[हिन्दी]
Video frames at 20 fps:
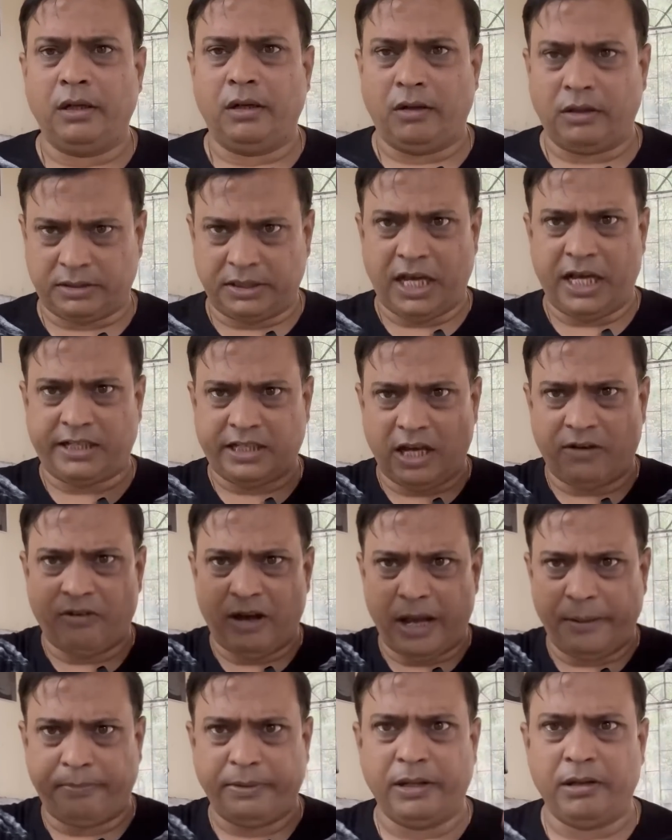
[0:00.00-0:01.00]
और क्या क्या
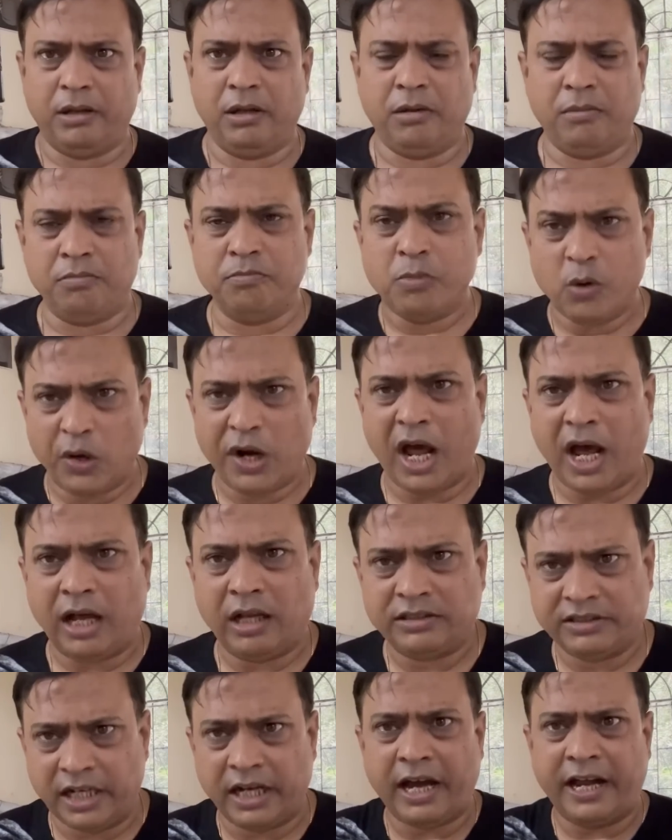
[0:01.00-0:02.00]
वहां पे बोला
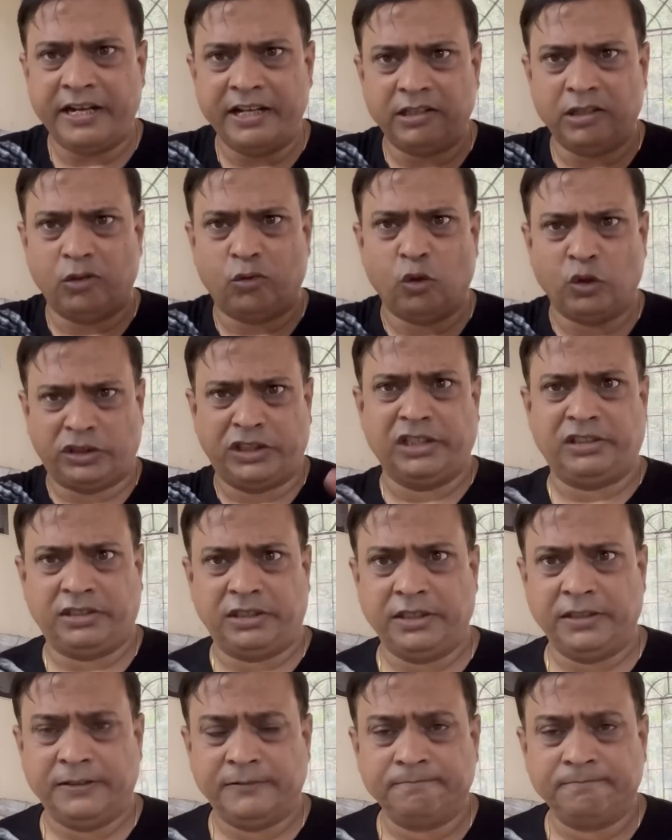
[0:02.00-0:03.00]
जगाने की कोशिश की